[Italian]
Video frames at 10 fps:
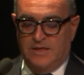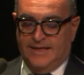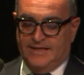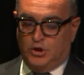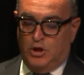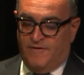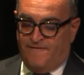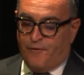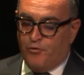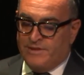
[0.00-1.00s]
che sono
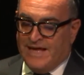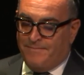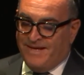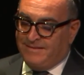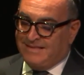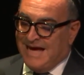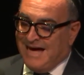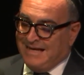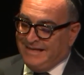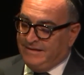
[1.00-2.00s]

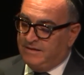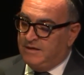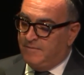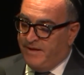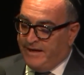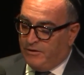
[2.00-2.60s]
fondamentali per il